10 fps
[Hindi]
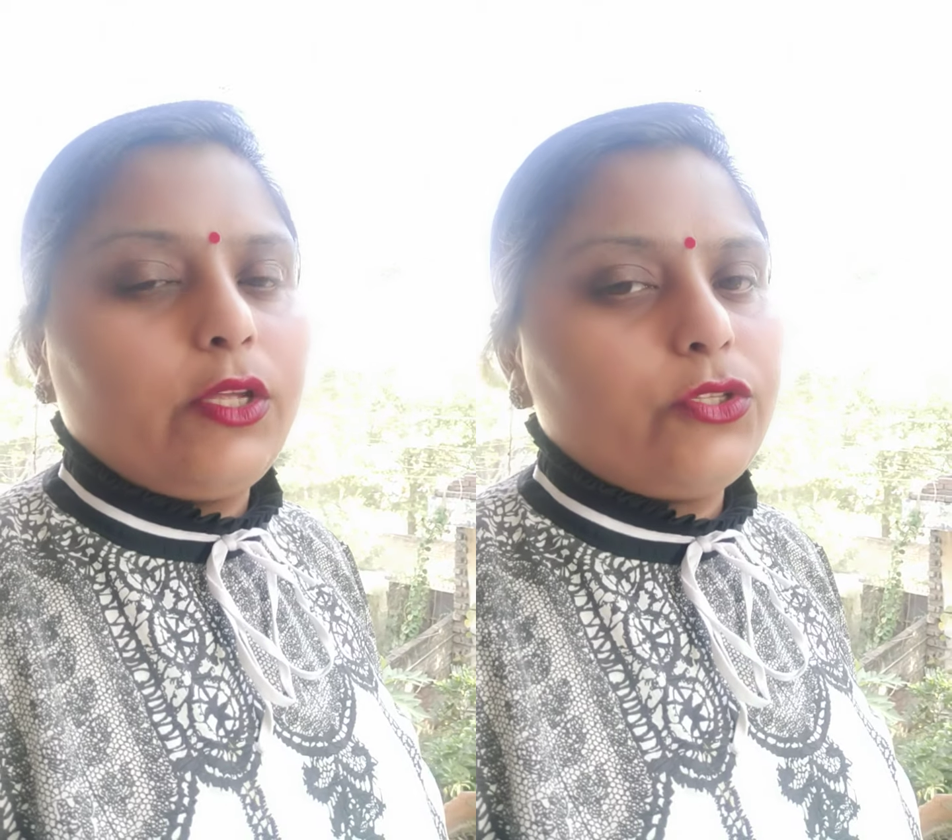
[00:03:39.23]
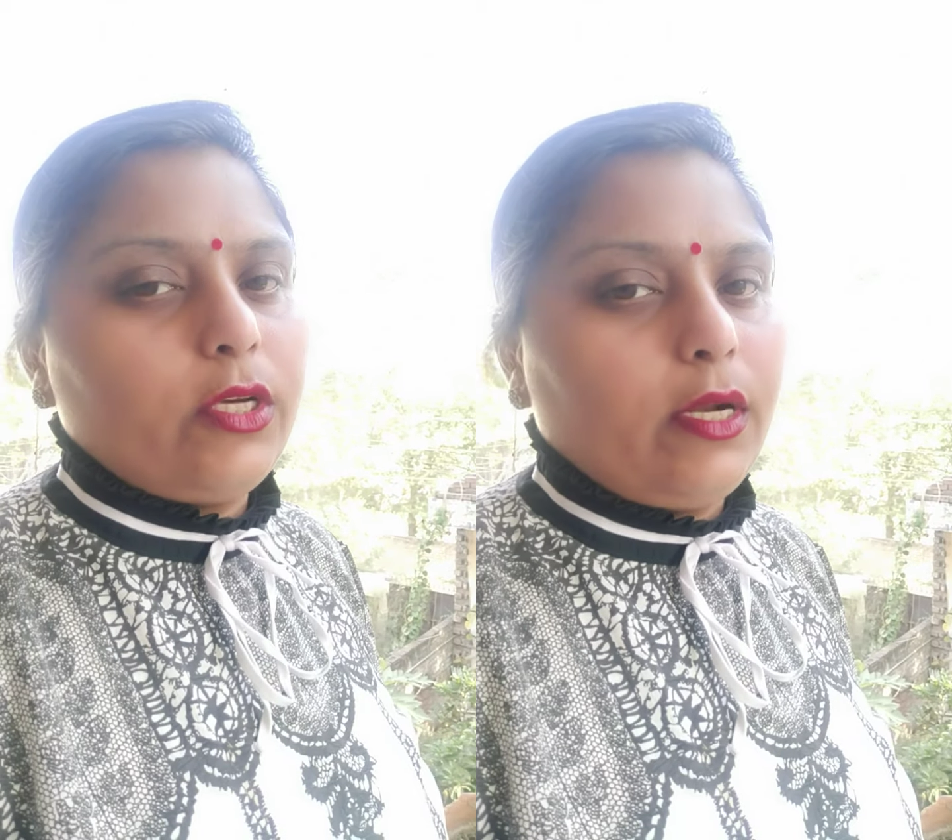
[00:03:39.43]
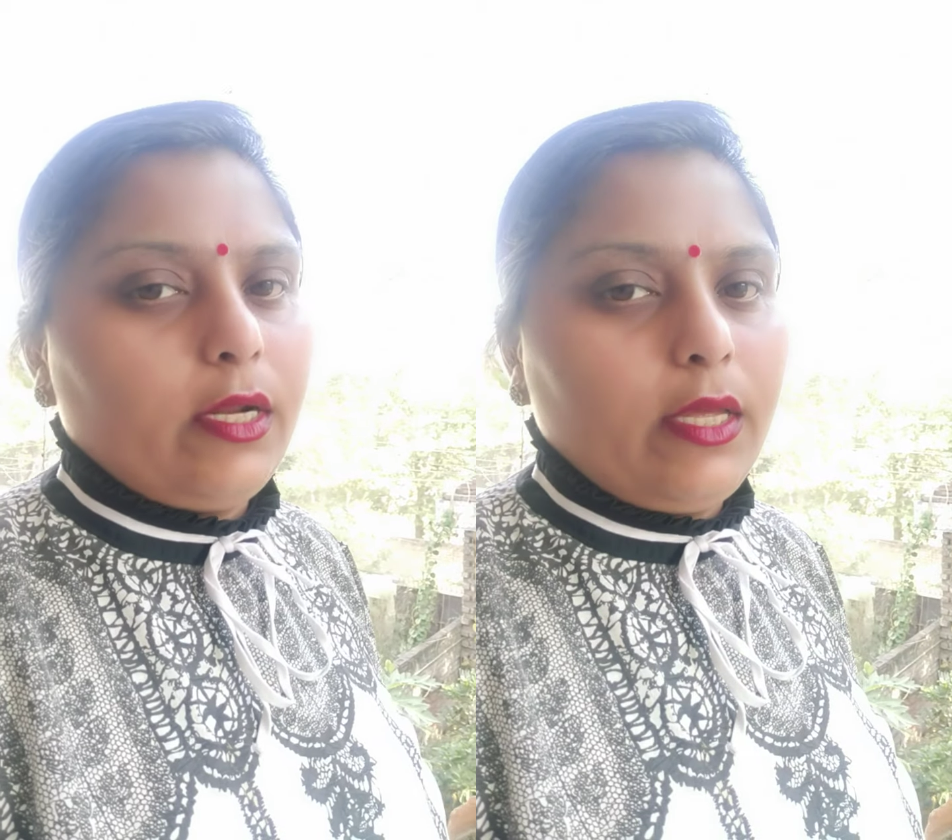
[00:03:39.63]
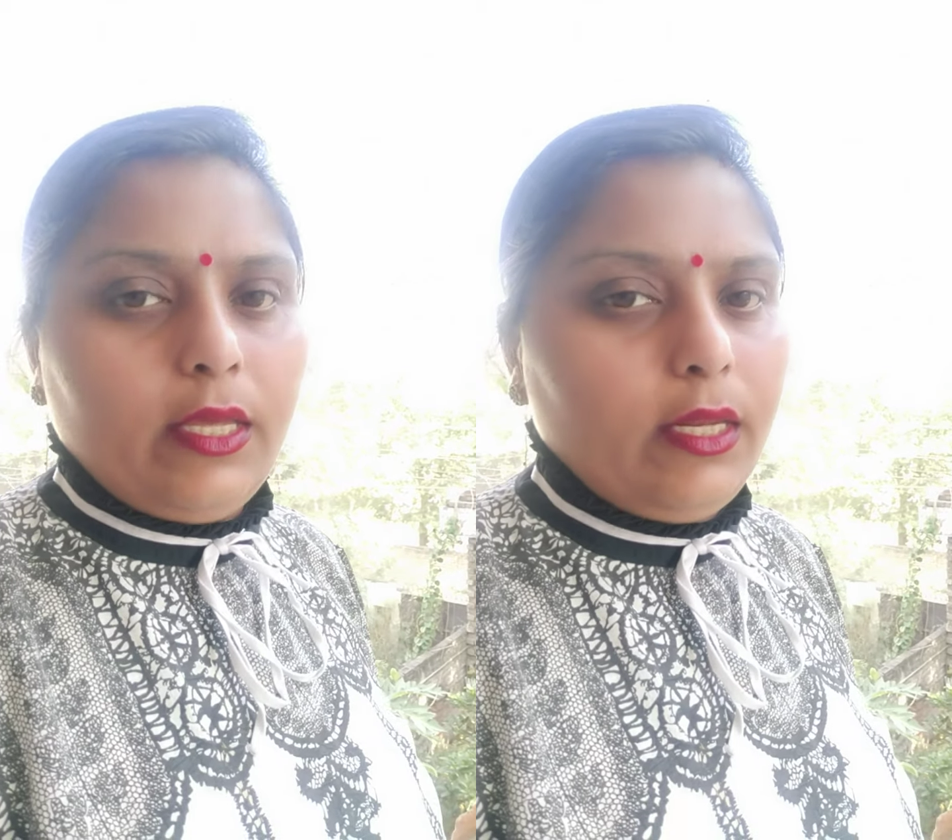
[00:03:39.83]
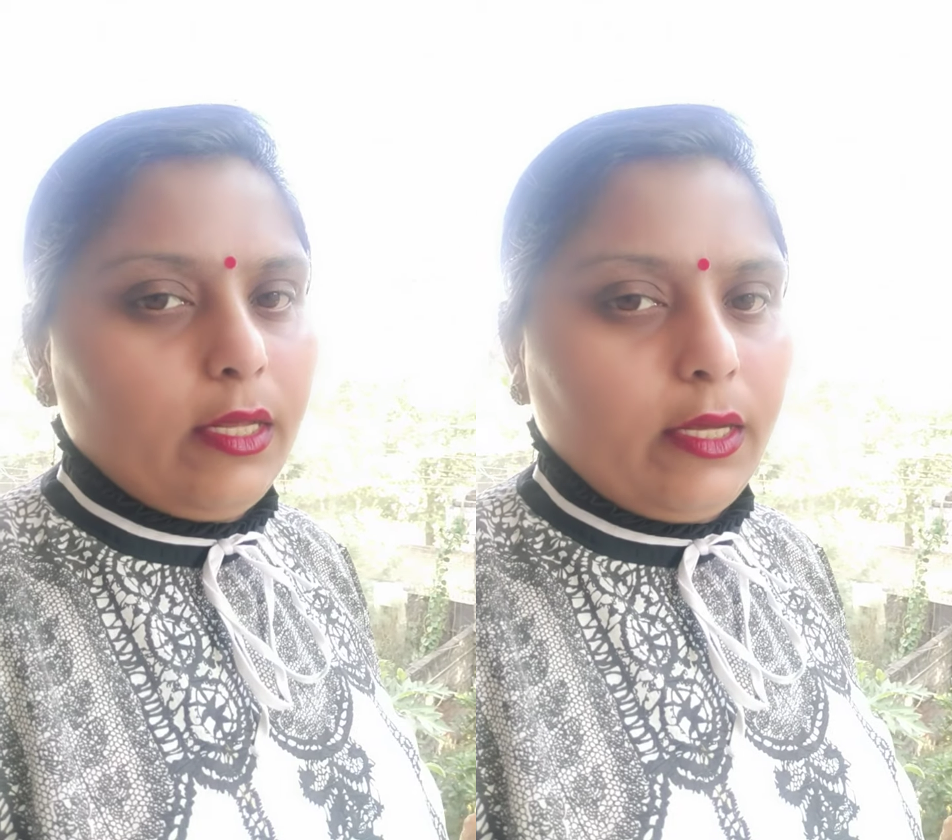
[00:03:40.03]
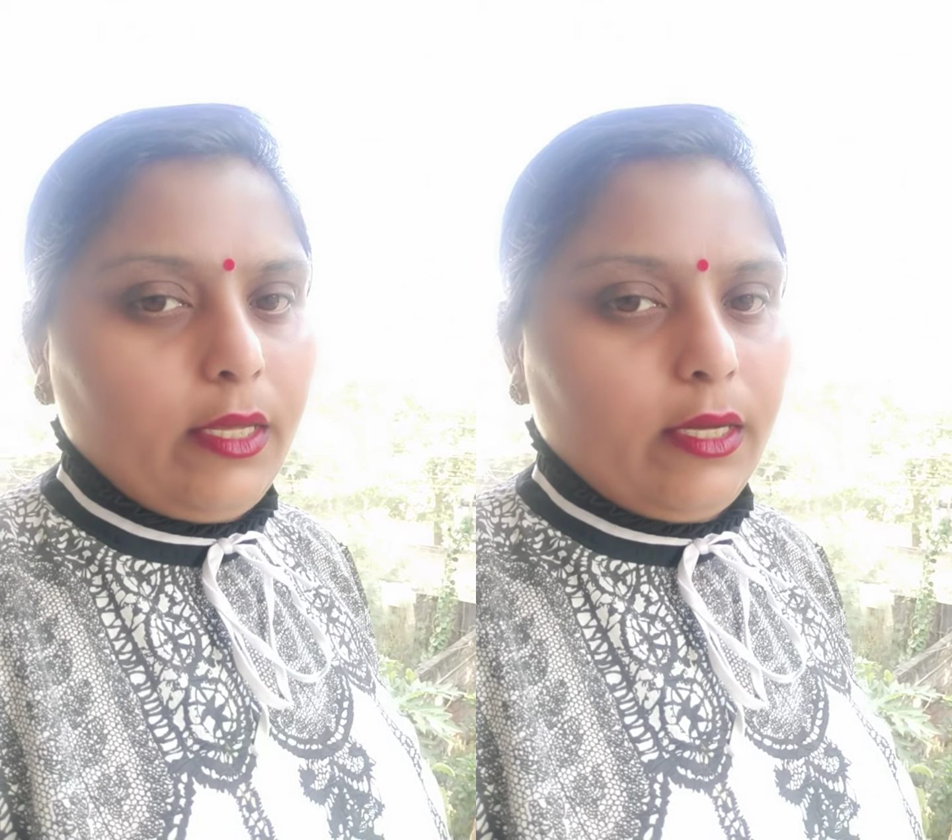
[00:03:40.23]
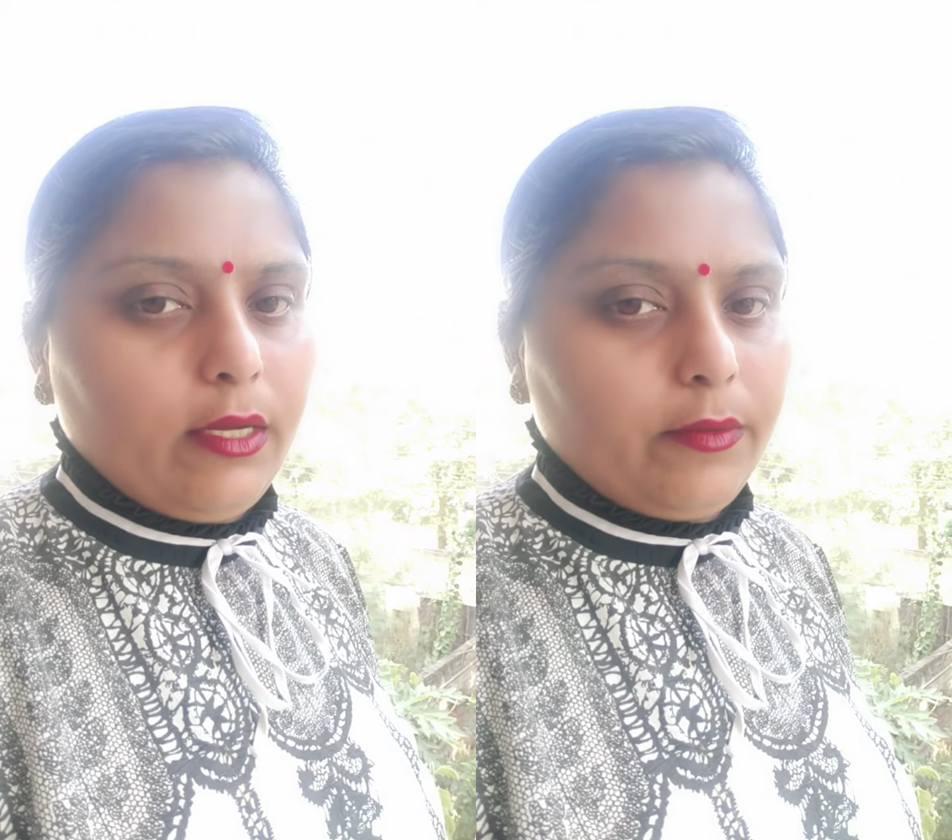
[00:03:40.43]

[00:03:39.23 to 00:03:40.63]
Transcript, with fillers: अच्छा नहीं लगेगा